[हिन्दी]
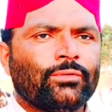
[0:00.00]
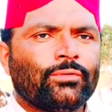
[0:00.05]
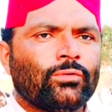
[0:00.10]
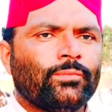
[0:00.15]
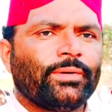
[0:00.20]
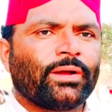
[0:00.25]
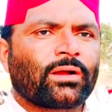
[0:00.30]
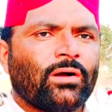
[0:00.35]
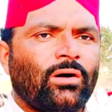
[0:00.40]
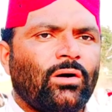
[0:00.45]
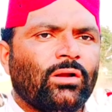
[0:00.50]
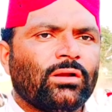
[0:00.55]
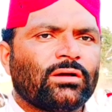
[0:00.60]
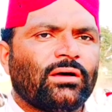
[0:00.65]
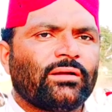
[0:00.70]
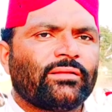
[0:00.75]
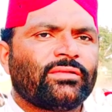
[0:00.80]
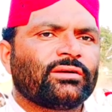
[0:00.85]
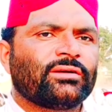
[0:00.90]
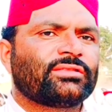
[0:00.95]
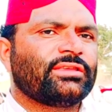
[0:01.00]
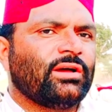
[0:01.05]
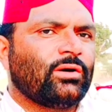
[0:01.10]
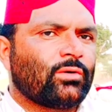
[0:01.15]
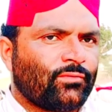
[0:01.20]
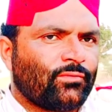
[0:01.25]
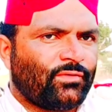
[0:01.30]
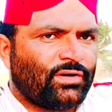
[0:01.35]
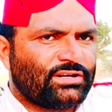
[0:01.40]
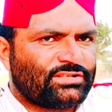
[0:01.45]
नंबरों पे कॉल कर सकते हैं
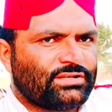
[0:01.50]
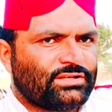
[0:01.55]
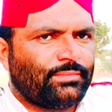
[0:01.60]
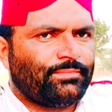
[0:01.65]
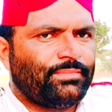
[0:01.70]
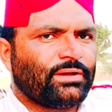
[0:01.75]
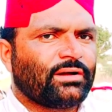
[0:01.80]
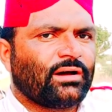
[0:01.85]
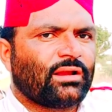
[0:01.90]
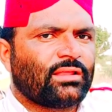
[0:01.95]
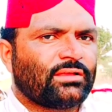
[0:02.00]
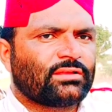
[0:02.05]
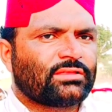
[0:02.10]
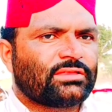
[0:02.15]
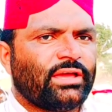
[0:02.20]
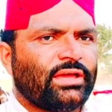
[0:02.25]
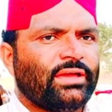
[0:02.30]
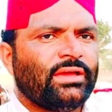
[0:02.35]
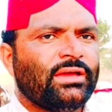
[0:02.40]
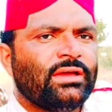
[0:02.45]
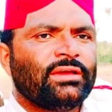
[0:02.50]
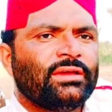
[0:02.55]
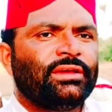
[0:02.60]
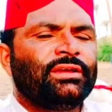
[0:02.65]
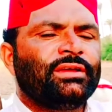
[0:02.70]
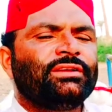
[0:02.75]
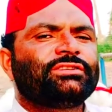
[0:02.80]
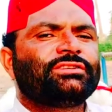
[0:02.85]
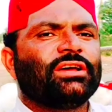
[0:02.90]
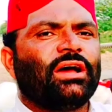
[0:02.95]
और व्हाट्सअप भी कर सकते हैं
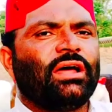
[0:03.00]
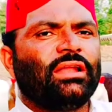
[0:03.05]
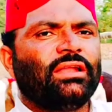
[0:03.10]
इन